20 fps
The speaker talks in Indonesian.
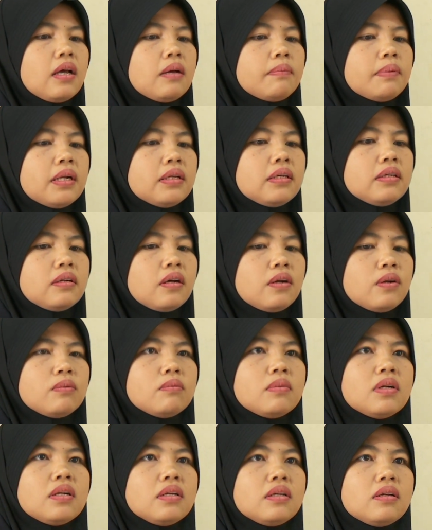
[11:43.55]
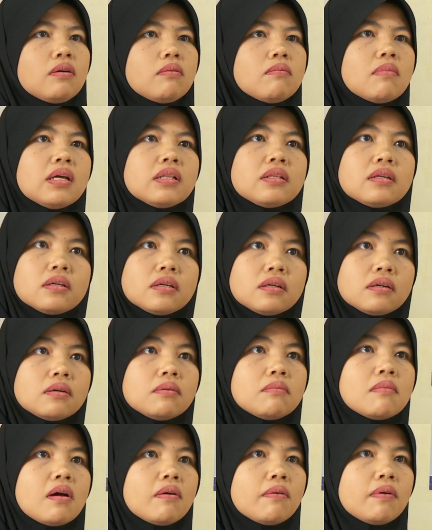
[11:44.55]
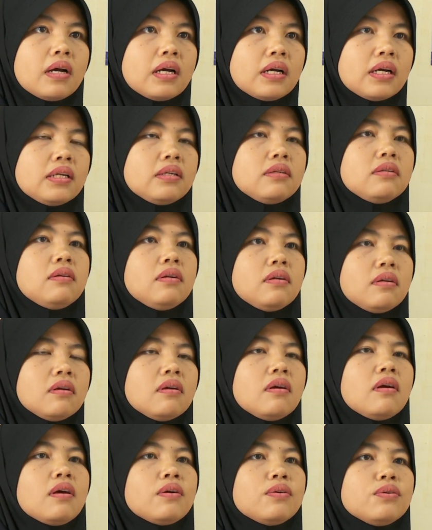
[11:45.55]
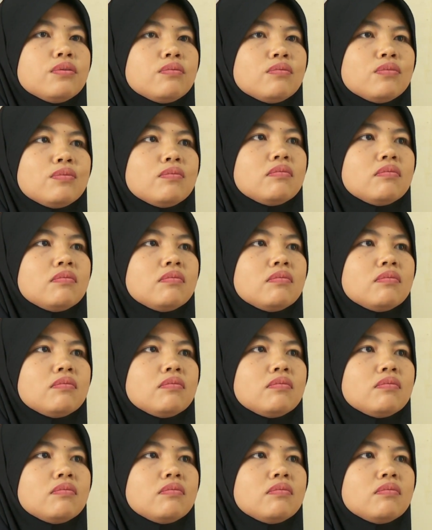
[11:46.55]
apalagi kalau beli obat ke bawah kan harus